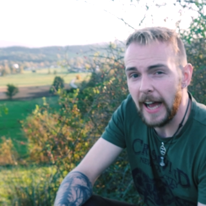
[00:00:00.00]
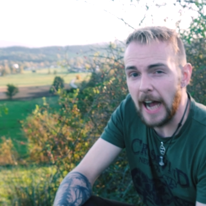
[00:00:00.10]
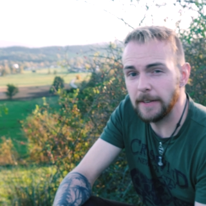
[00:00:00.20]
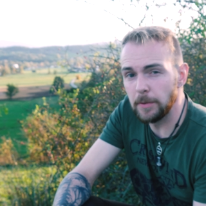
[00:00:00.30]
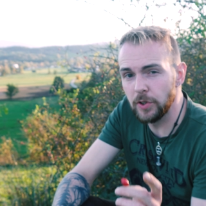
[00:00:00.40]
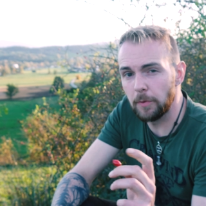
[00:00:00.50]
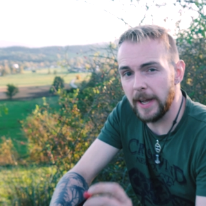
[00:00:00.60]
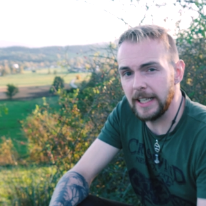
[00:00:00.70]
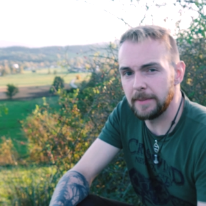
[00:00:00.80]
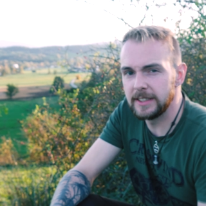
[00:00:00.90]
aber umso
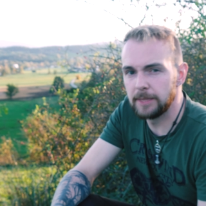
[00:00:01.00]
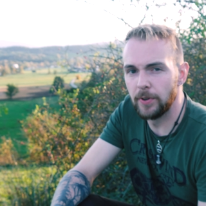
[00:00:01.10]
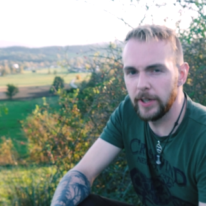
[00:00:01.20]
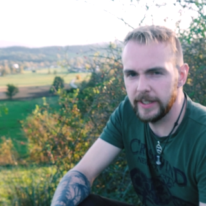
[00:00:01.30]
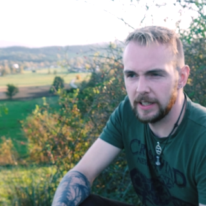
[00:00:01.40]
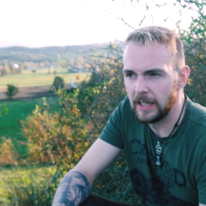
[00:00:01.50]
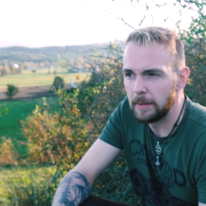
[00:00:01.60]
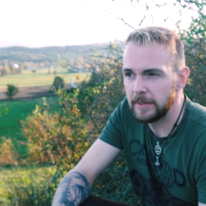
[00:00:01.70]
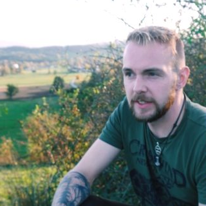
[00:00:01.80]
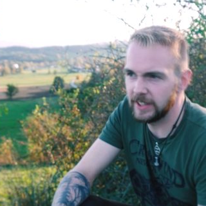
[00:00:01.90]
später man sie pflückt,
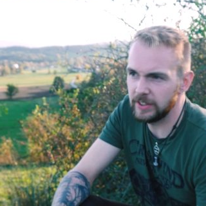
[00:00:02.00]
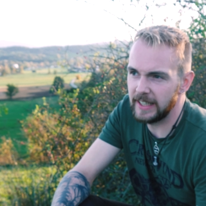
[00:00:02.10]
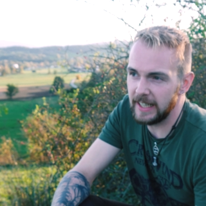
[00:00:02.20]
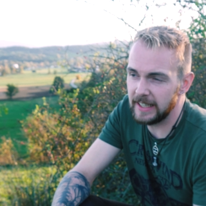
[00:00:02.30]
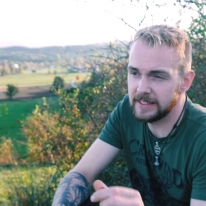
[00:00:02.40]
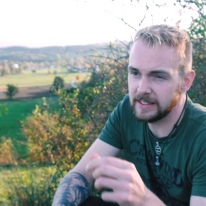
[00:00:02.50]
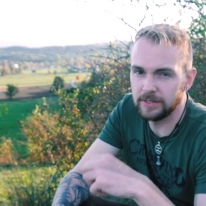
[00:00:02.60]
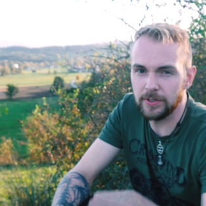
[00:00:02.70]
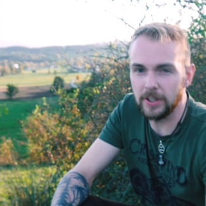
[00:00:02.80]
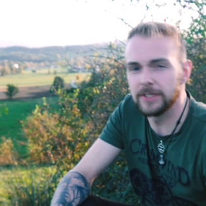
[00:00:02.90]
beziehungsweise auch den ersten
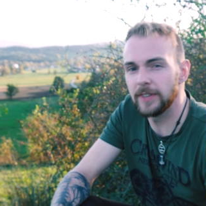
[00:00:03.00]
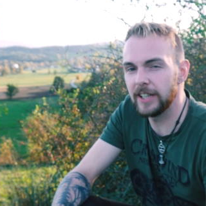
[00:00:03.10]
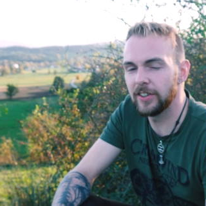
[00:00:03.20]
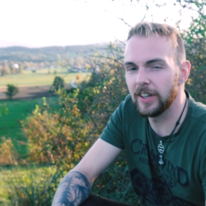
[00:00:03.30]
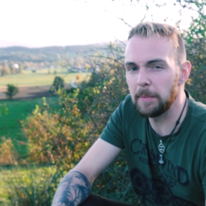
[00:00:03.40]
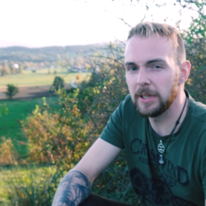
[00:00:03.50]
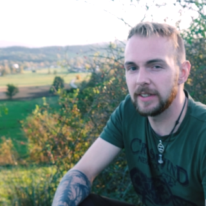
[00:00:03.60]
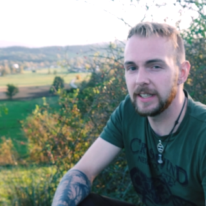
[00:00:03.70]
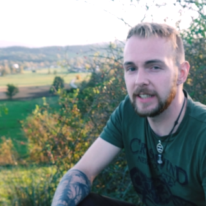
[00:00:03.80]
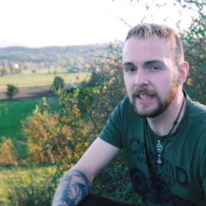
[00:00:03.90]
Frost vielleicht schon
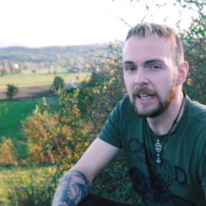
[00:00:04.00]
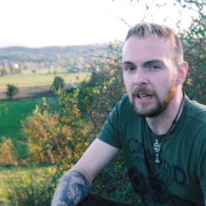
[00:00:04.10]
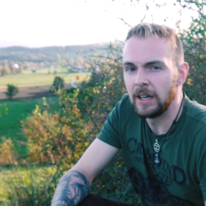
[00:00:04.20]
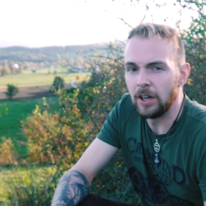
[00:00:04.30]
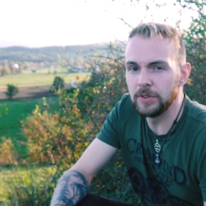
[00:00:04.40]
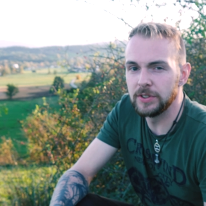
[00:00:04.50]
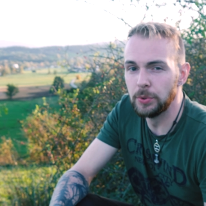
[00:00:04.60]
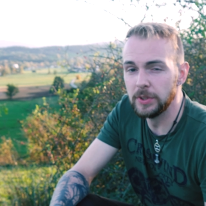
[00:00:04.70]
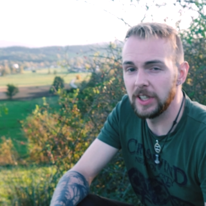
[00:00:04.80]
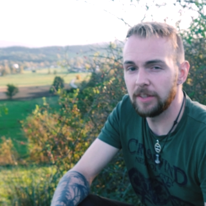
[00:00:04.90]
abgewartet hat, umso
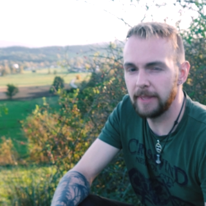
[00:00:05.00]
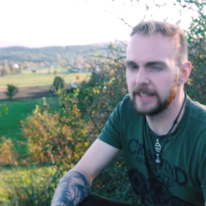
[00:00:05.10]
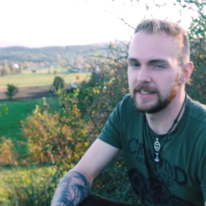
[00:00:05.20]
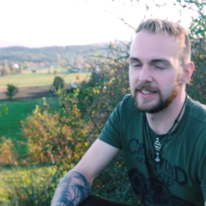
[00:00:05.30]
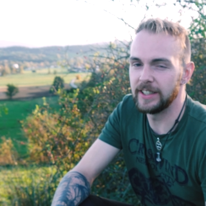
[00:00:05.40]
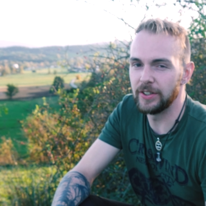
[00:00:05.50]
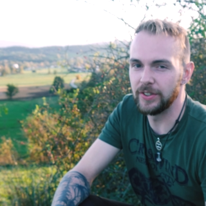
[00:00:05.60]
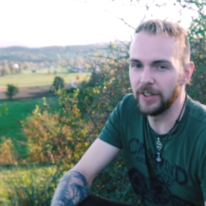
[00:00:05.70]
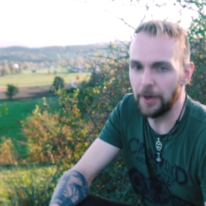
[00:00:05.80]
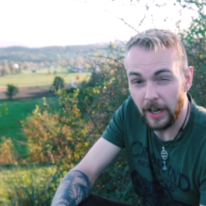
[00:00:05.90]
süßer schmecken sie auch
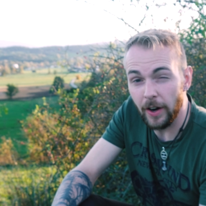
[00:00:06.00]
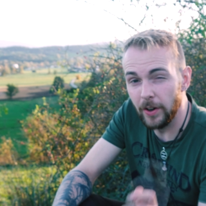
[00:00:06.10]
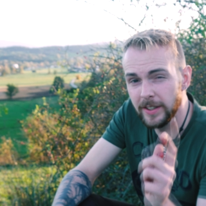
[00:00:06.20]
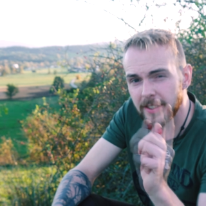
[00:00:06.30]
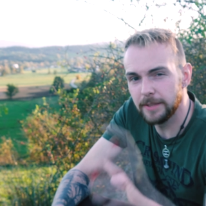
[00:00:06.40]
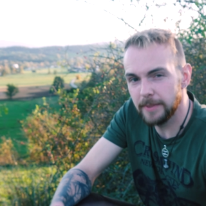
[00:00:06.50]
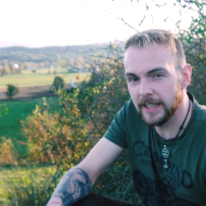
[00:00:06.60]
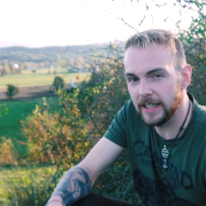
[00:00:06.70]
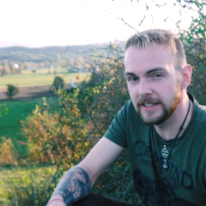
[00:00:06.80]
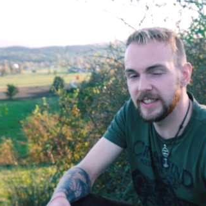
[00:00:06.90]
noch. Und man
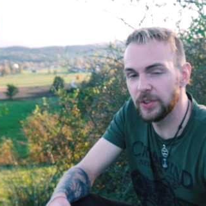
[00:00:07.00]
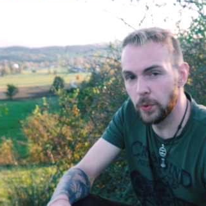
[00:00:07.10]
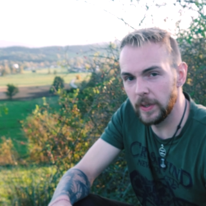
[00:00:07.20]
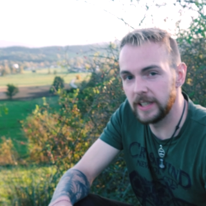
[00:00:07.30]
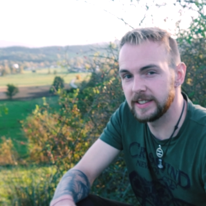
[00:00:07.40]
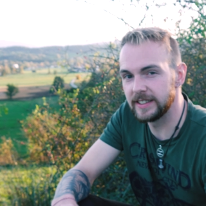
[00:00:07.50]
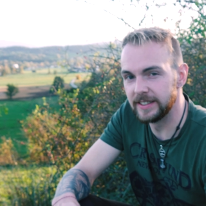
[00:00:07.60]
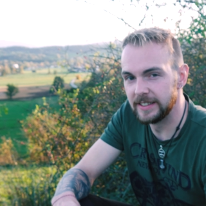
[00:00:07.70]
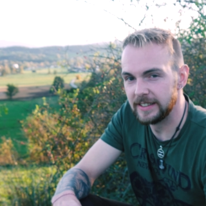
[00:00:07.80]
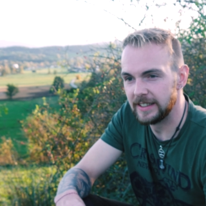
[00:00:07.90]
kann sie roh essen.
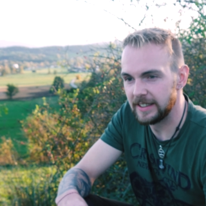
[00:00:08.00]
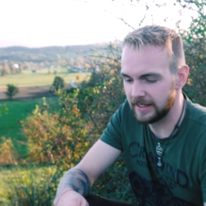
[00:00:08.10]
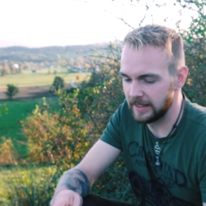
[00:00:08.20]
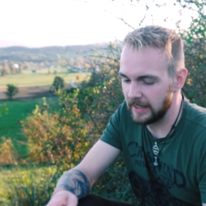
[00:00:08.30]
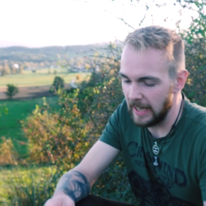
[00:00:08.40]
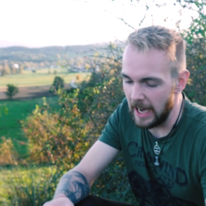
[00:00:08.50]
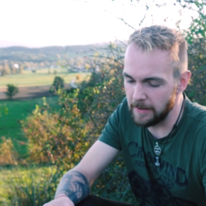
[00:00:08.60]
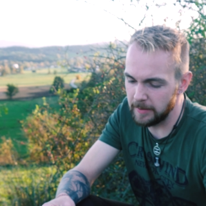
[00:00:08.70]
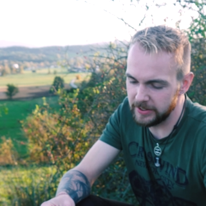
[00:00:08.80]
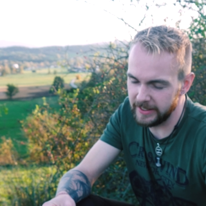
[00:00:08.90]

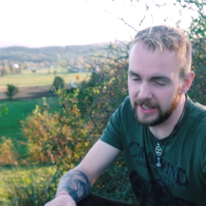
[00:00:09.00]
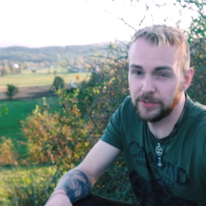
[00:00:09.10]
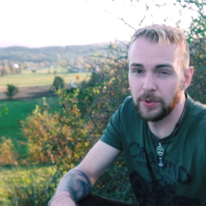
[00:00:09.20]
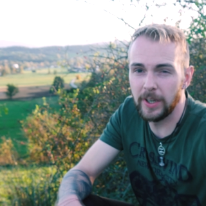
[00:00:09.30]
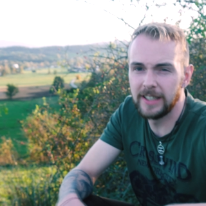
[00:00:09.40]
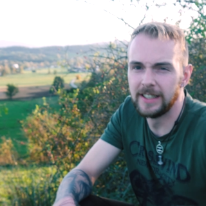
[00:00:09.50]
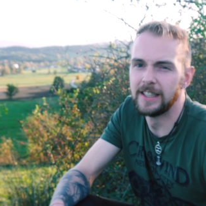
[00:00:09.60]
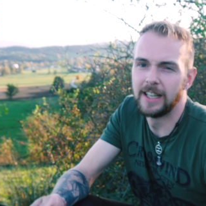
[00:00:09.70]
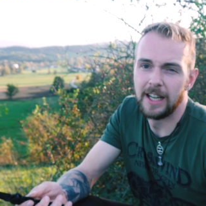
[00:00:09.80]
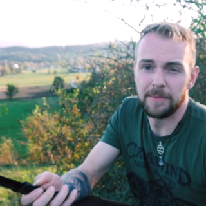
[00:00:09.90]
Aber man sollte davor
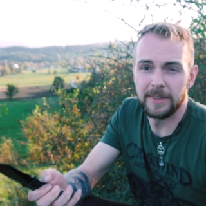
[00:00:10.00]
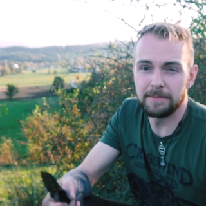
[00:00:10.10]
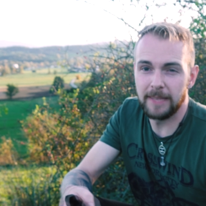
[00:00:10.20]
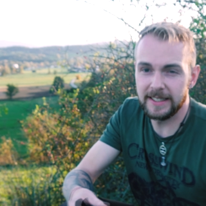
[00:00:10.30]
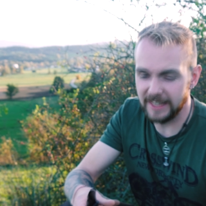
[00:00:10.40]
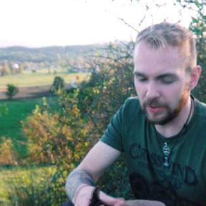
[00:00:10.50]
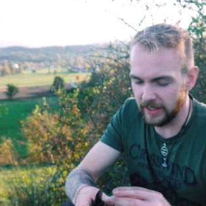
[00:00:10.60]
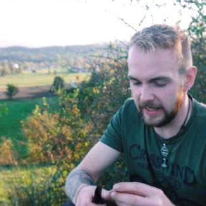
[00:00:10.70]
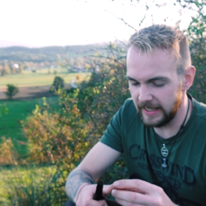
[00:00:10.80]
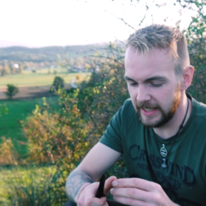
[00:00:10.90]
mit einem Messer
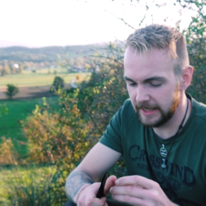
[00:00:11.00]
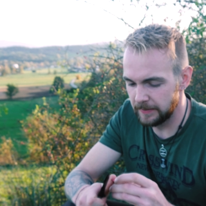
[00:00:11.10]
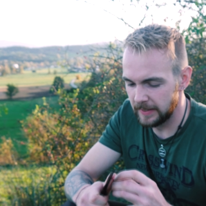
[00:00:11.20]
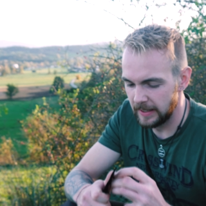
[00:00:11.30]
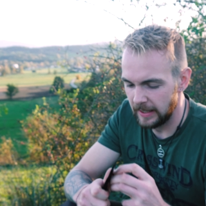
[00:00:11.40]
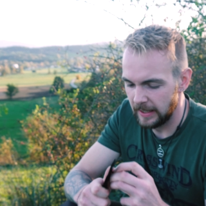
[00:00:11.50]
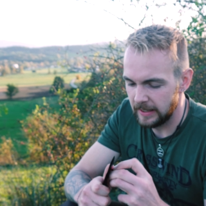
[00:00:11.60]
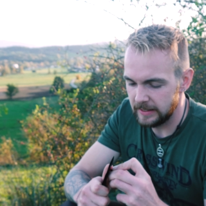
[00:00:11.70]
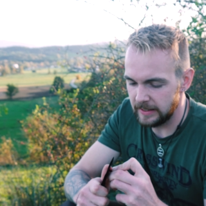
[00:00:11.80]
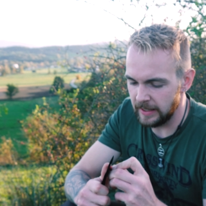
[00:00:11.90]
oder ähnlichem
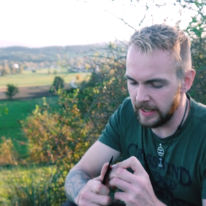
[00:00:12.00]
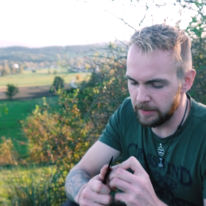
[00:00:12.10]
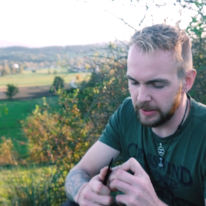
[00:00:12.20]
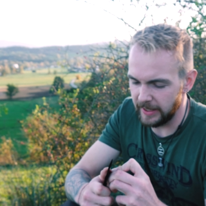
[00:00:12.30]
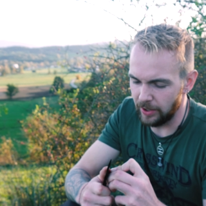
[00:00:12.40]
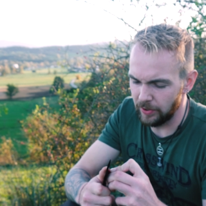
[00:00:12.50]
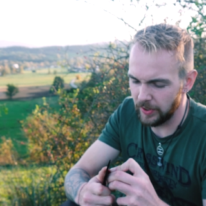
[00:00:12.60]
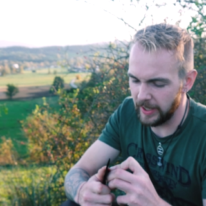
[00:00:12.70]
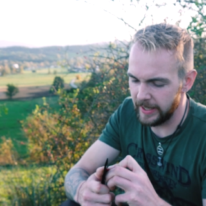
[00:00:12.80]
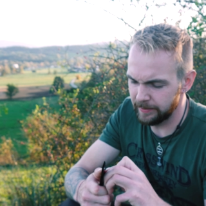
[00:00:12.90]
die Hagebutte
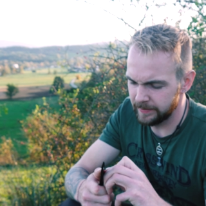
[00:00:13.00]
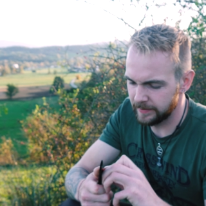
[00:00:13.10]
aufschneiden.